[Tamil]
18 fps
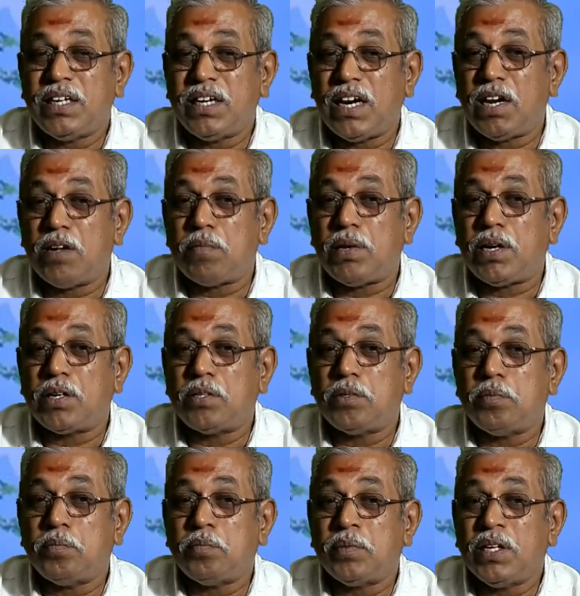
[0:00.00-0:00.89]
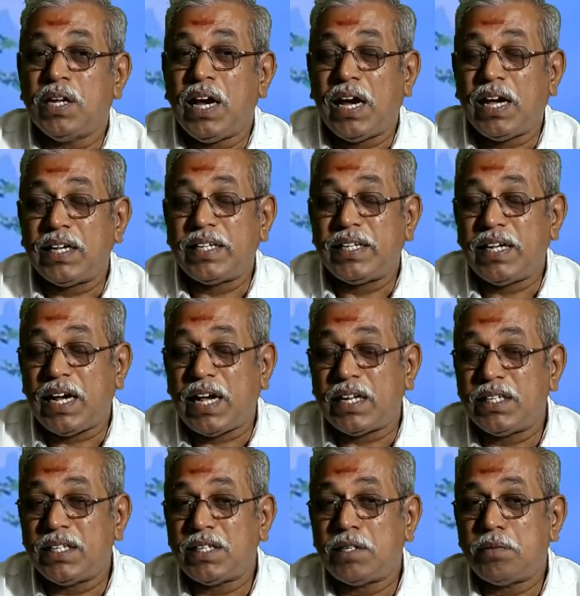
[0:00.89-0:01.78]
நலமாகும்
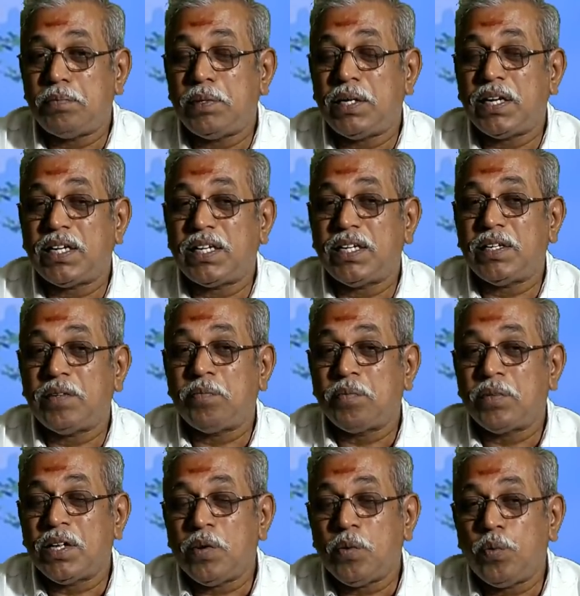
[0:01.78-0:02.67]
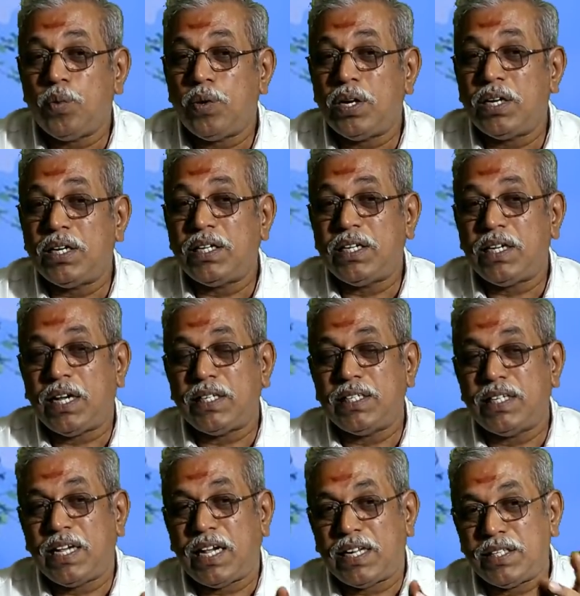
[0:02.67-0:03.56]
அதுக்கு பிறகு உங்களுக்கு
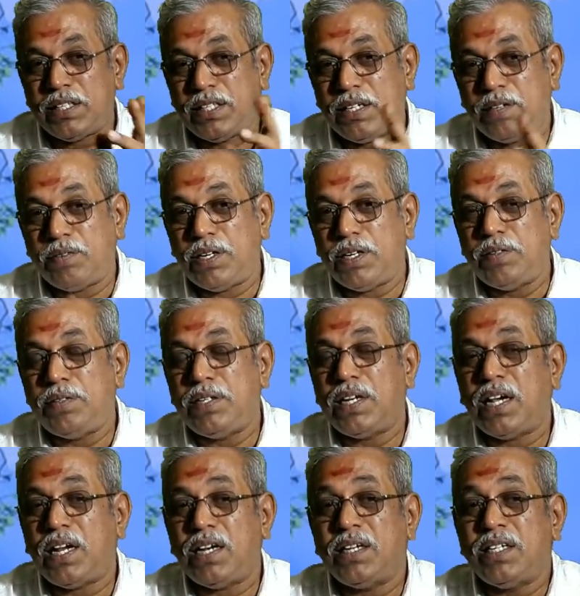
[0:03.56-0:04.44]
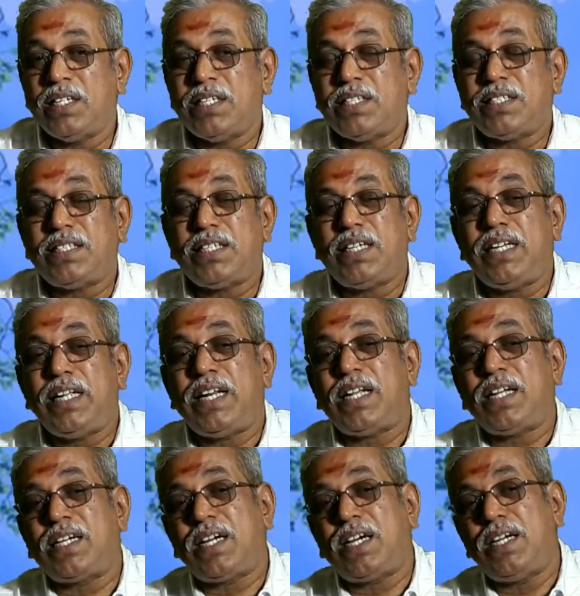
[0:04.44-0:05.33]
அந்த அந்த வலுவினால்
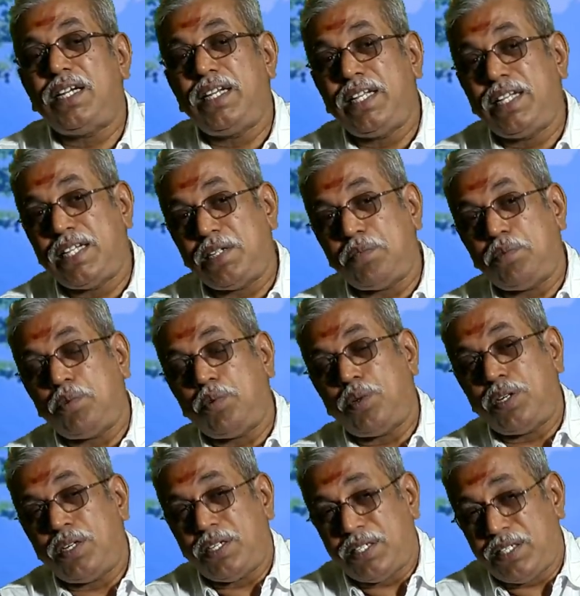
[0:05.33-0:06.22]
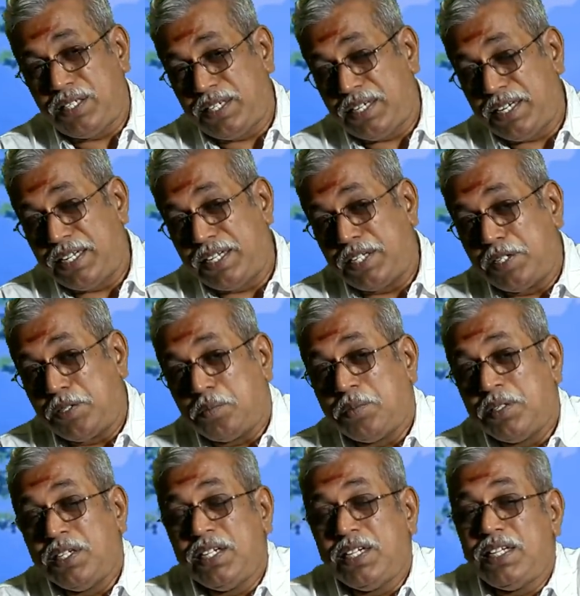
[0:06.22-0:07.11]
சிறுநீரகல் நீக்கமும் உங்களுக்கு கிடைக்கும்
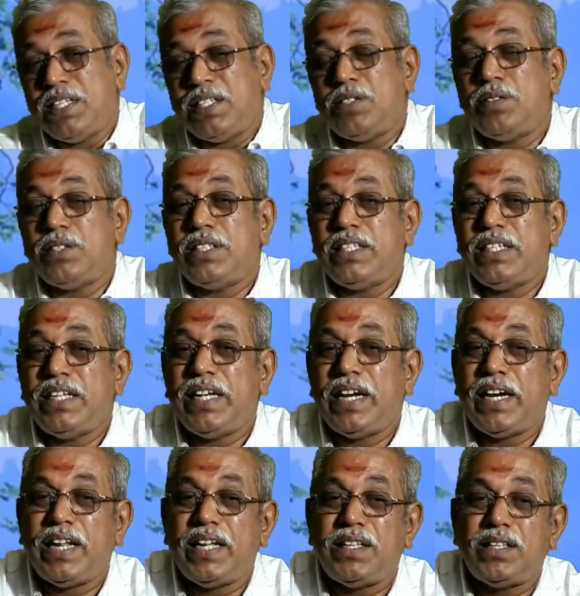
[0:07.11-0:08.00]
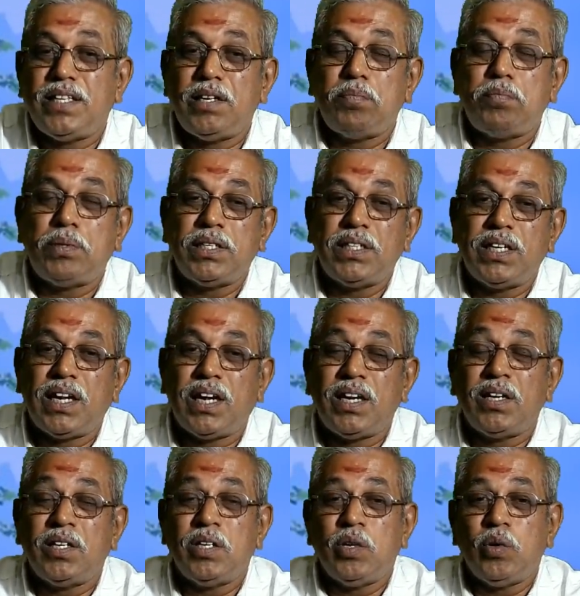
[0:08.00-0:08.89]
இது வந்து எண்ணெய்
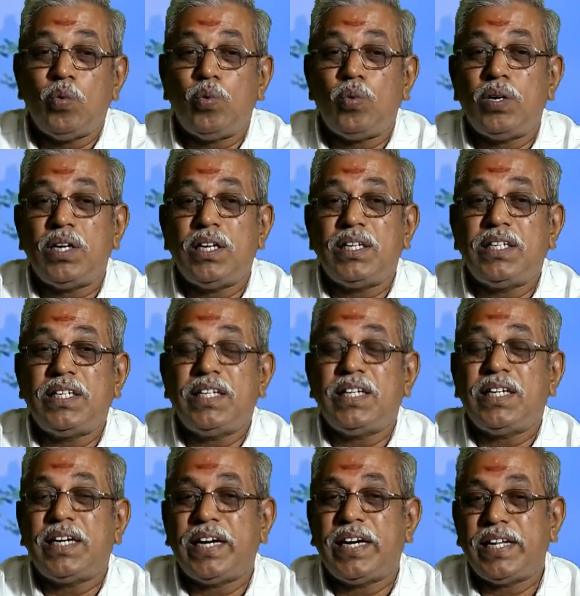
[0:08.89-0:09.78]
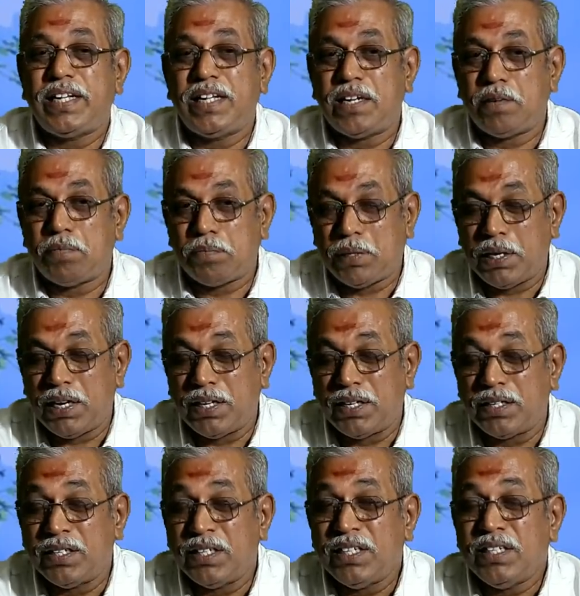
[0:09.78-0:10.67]
தேய்ப்பதினால் உங்களுக்கு கிடைக்கிற
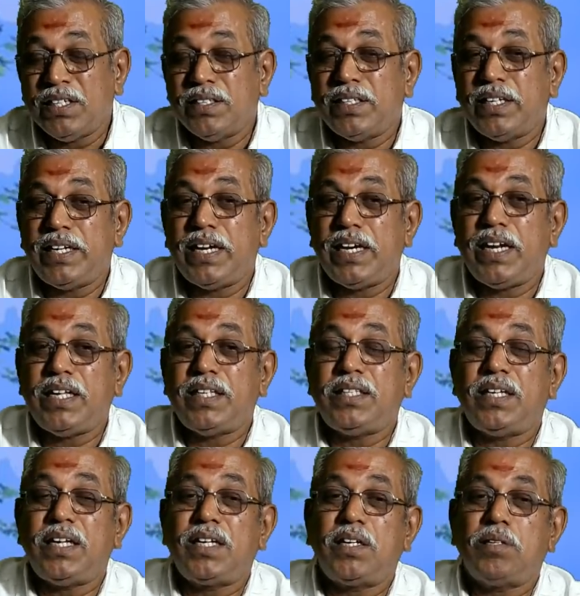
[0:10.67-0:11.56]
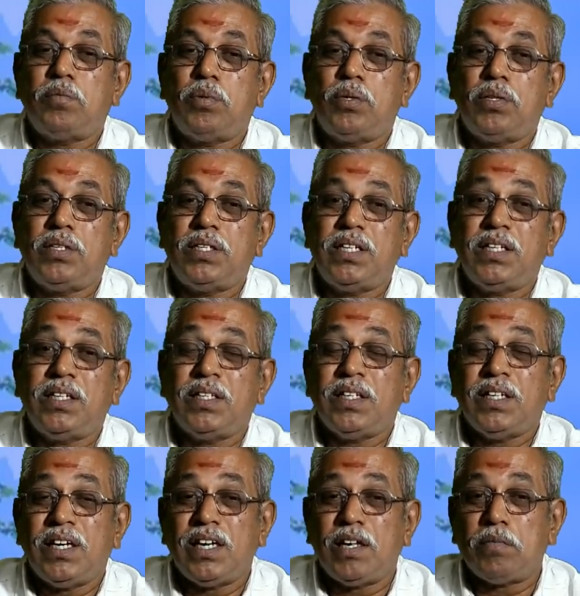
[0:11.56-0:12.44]
பலன் இந்த எண்ணெய் தேய்க்கும் பொழுது
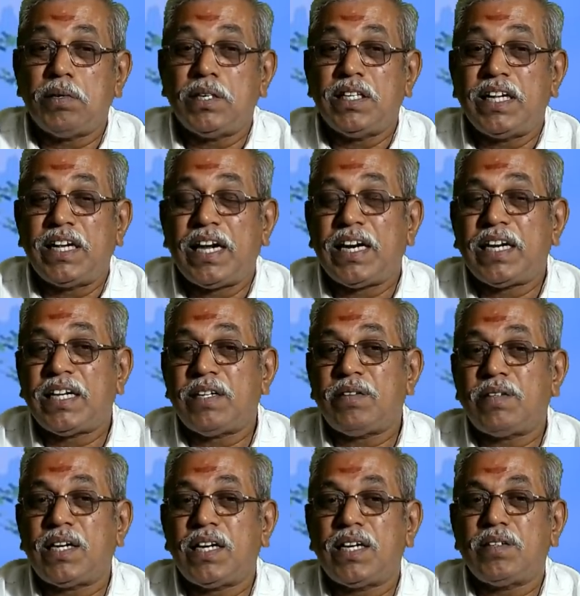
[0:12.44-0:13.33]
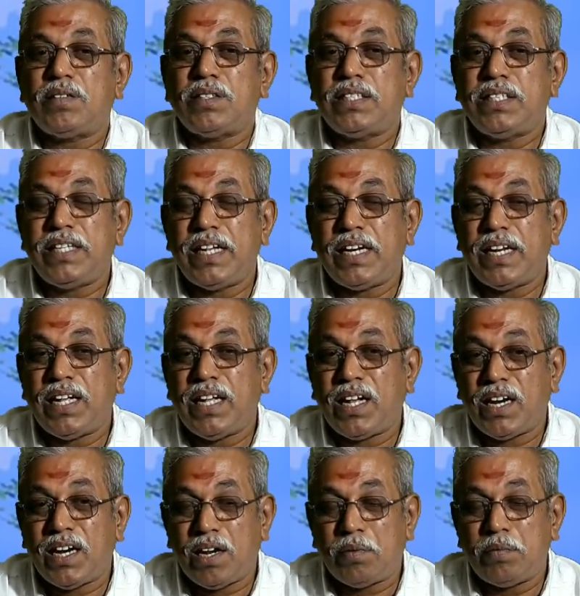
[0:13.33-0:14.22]
நம்ம அந்த கட்டை விரலை வந்து
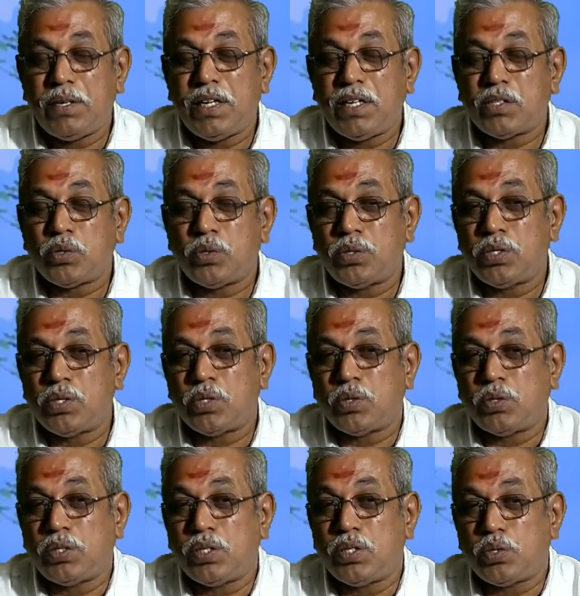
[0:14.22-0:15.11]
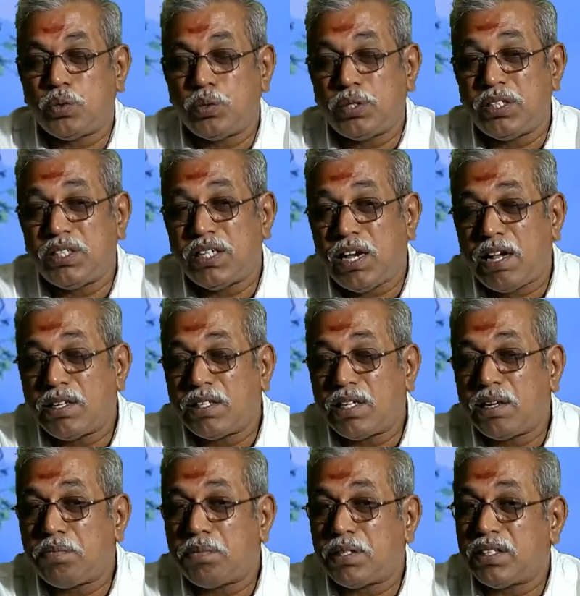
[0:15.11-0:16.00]
எண்ணெயால் அப்படியே சுற்று சுற்றுன்னு சுற்றிட்டு
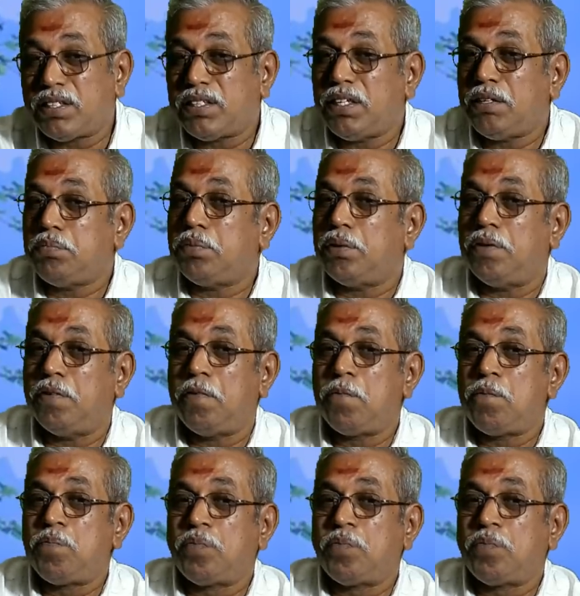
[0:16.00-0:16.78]
அதுக்கப்புறம் தேய்ப்போம்